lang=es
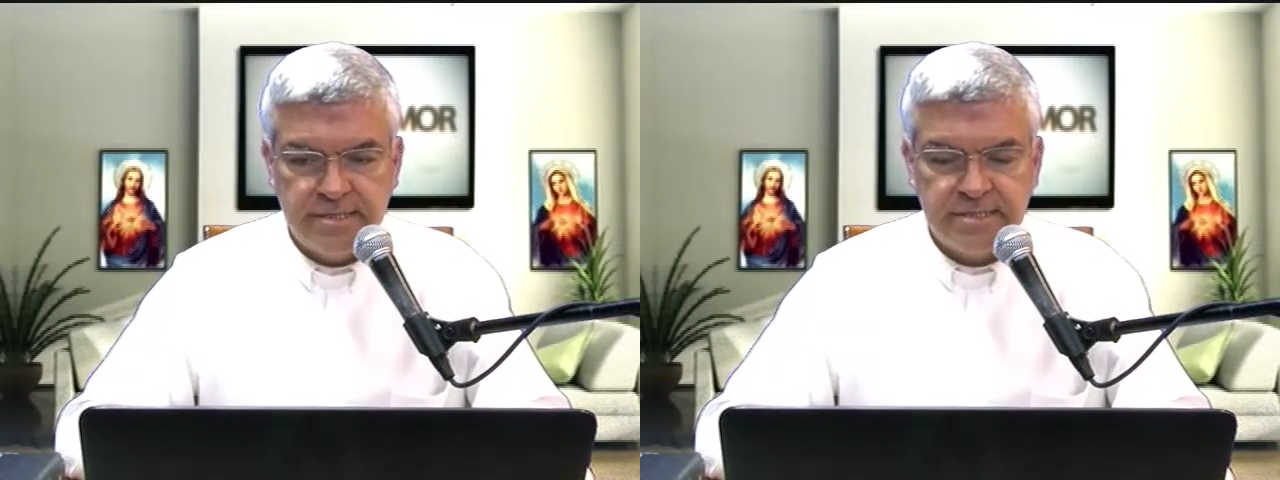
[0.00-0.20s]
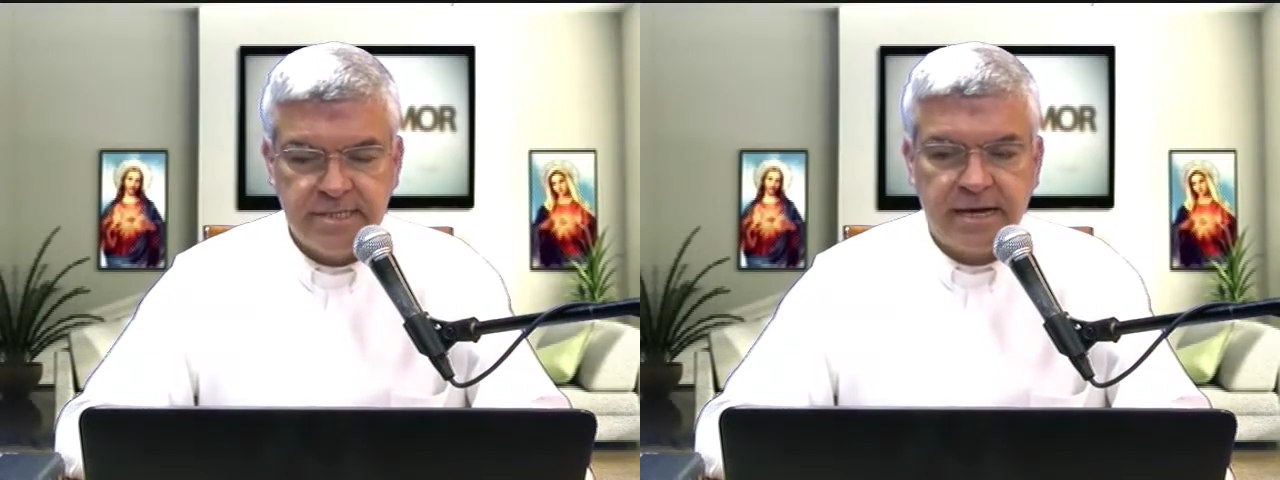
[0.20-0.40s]

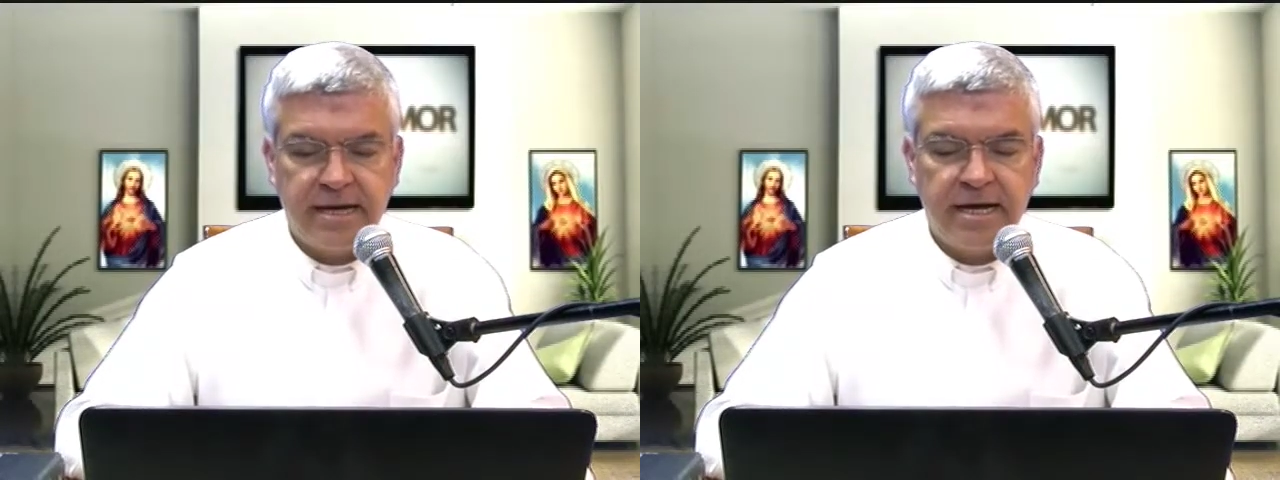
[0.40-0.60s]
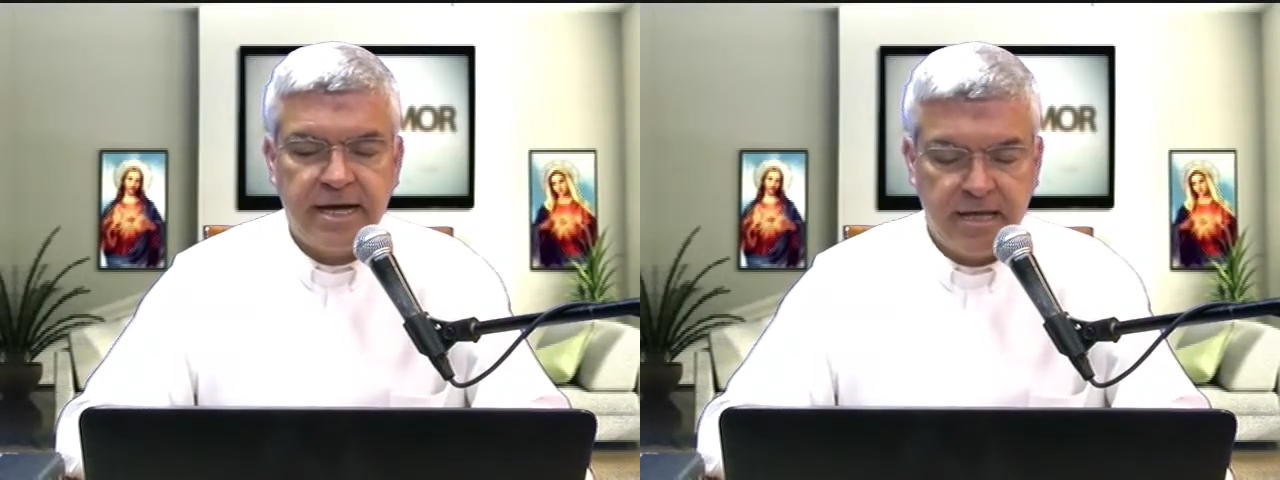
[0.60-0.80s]

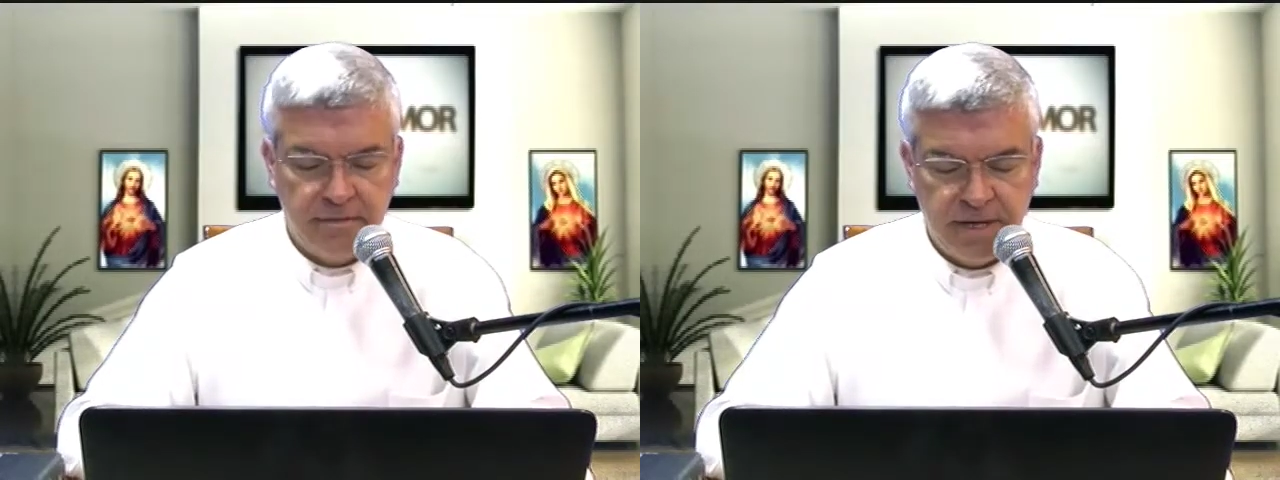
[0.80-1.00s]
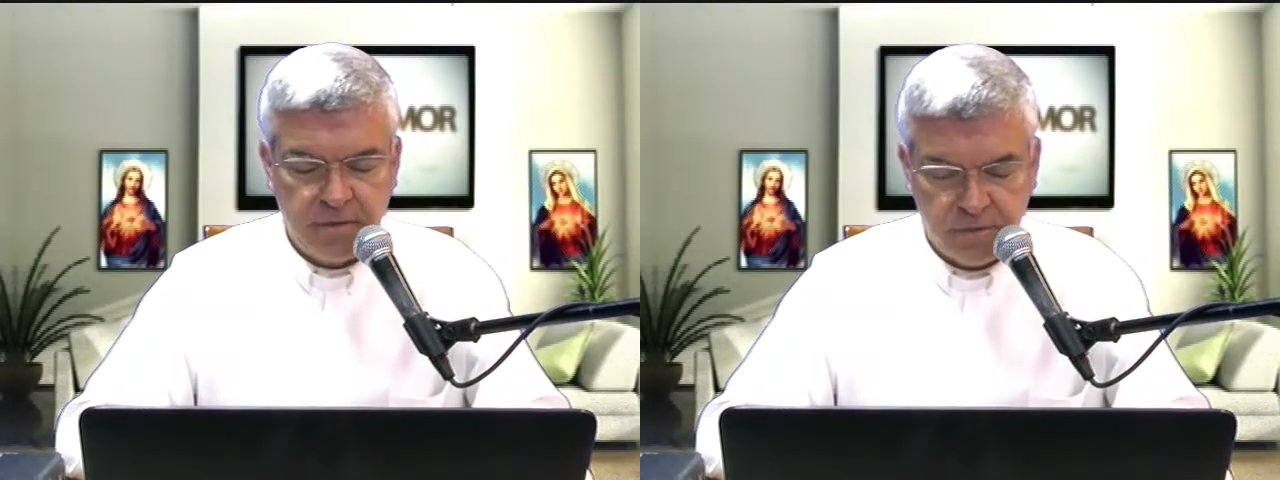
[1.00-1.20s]
Zárraga,
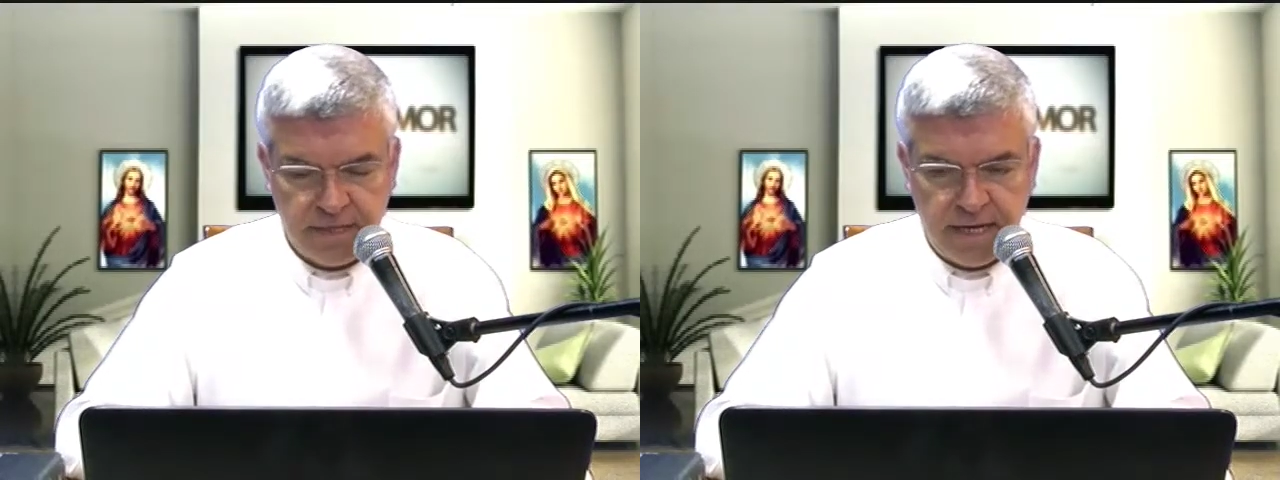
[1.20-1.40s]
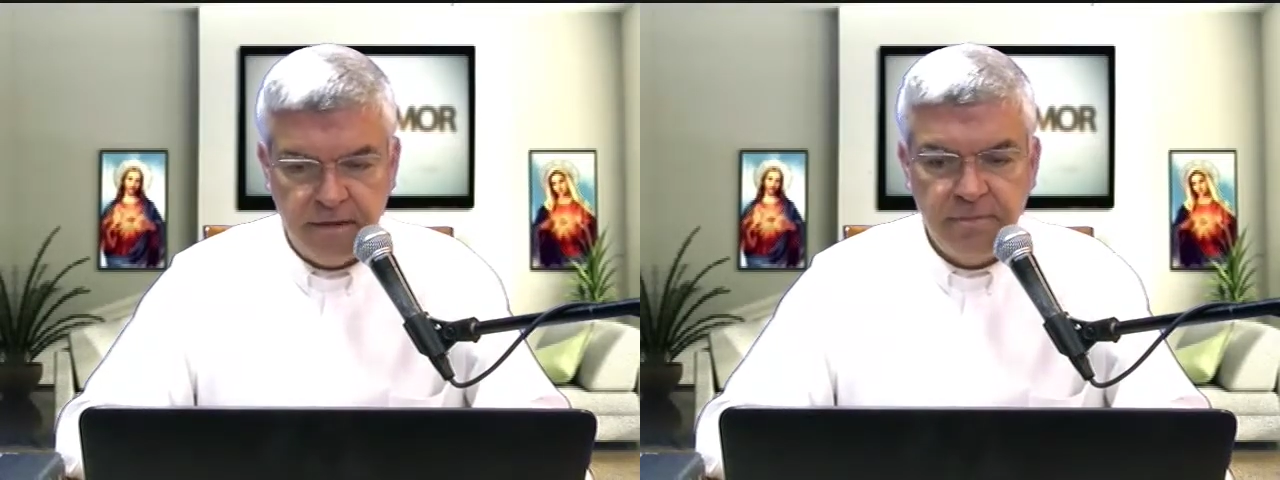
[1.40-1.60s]

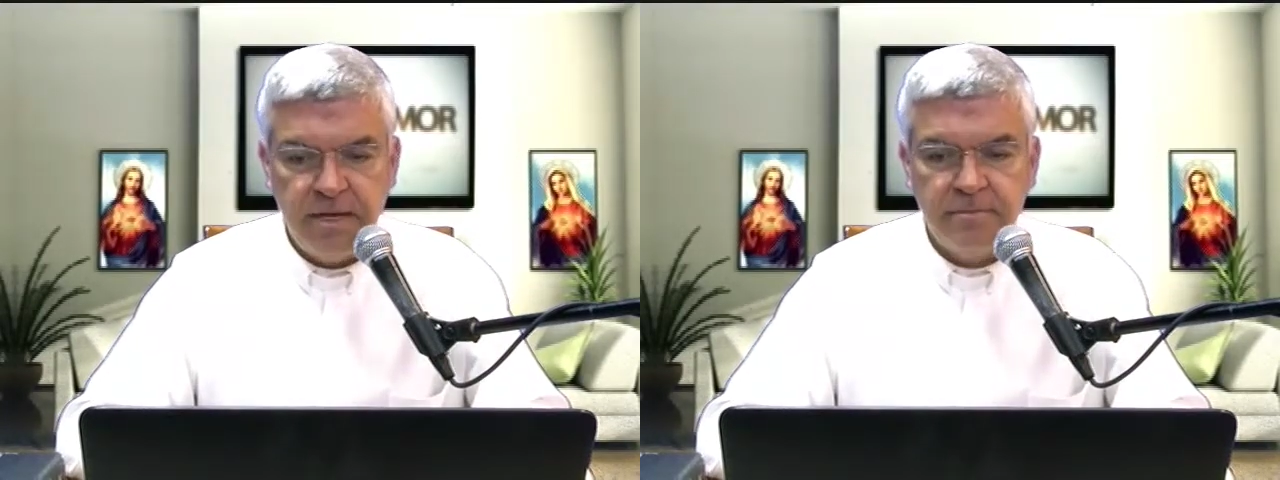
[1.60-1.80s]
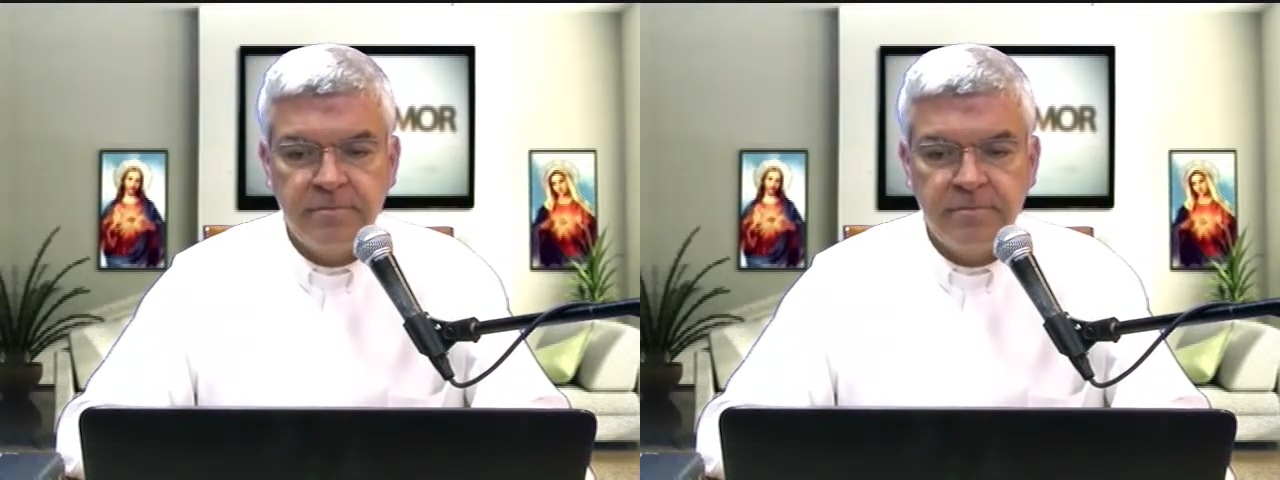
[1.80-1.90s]
MJM,